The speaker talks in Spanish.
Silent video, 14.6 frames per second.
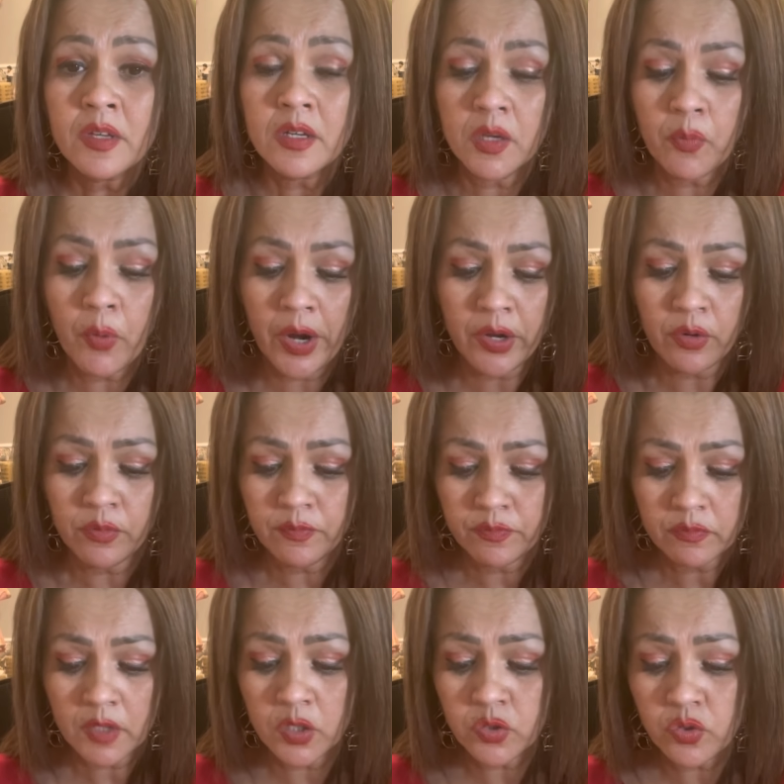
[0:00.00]
Y bueno,
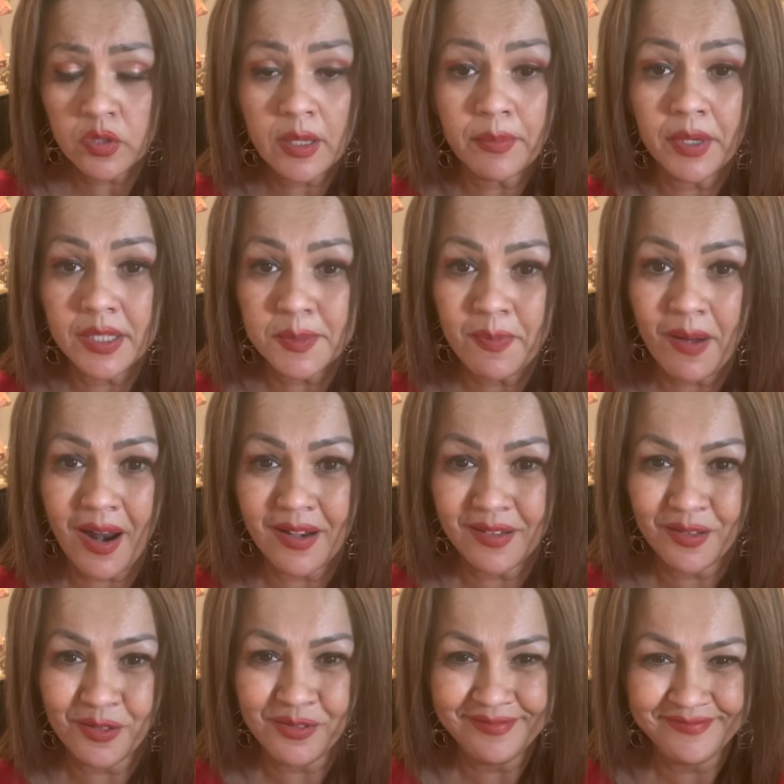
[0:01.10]
eso también es
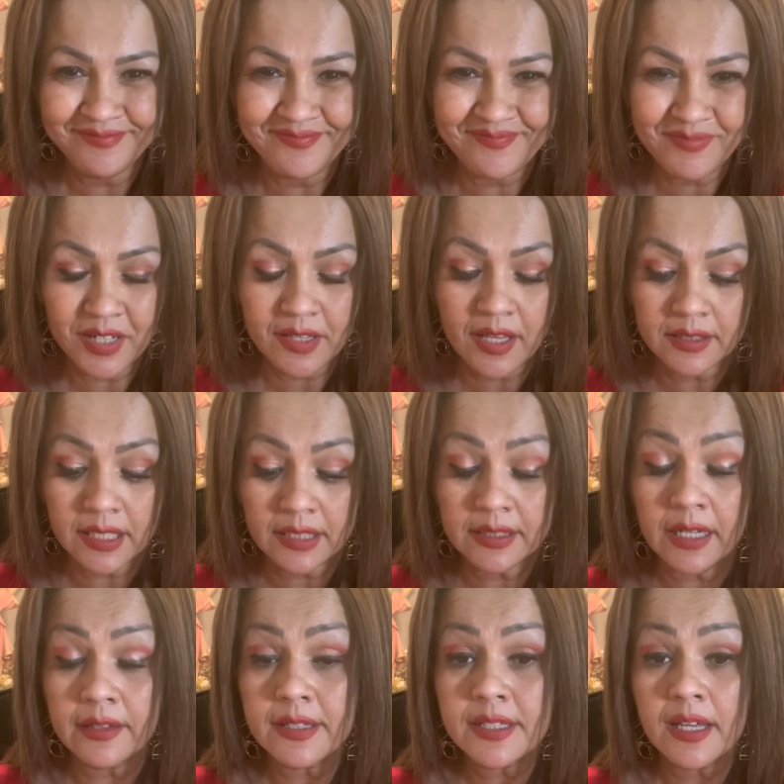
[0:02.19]
válido, ¿verdad?
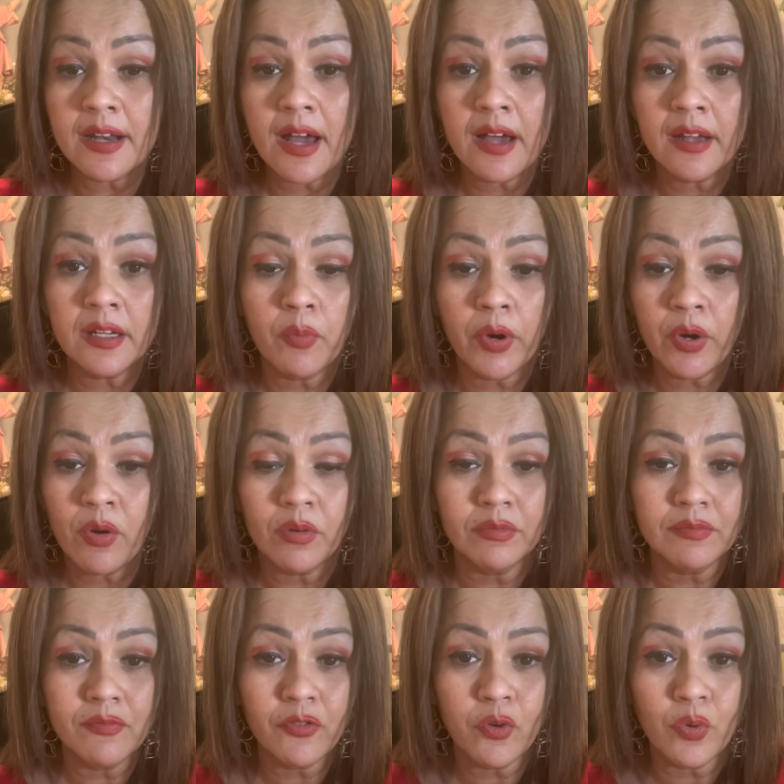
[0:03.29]
Tratar de sanar y
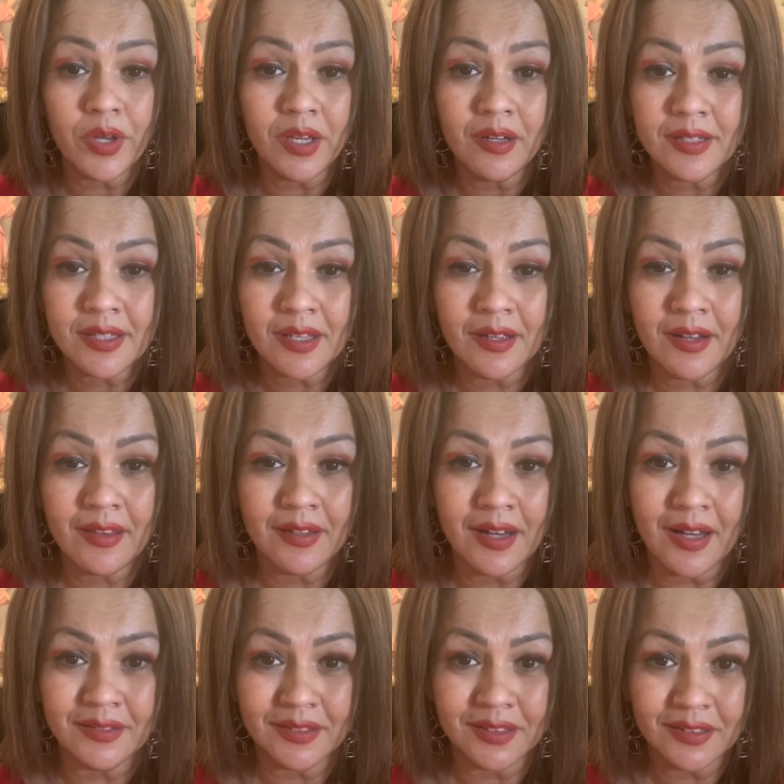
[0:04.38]
bueno, fluir y seguir
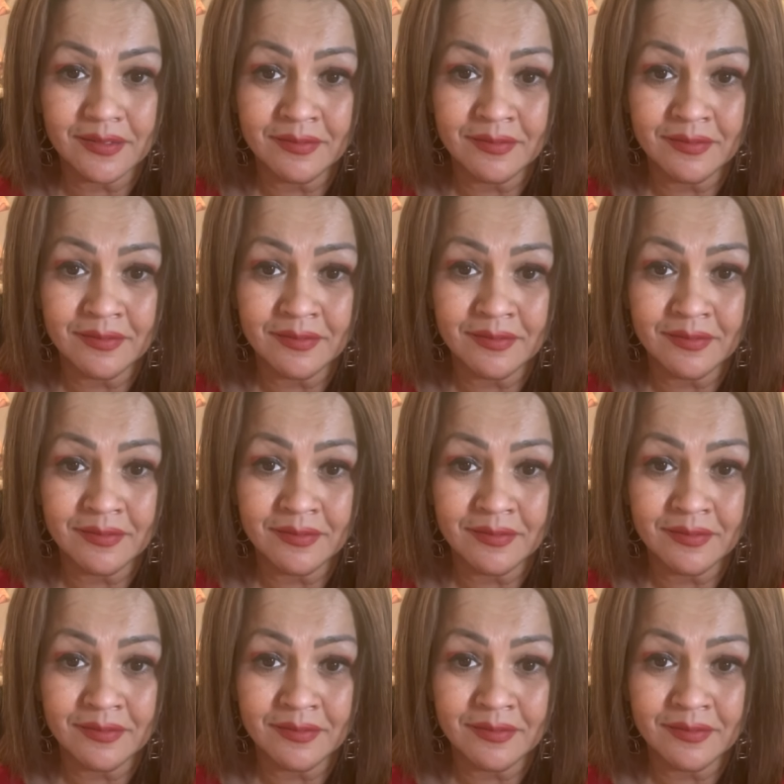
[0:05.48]
adelante.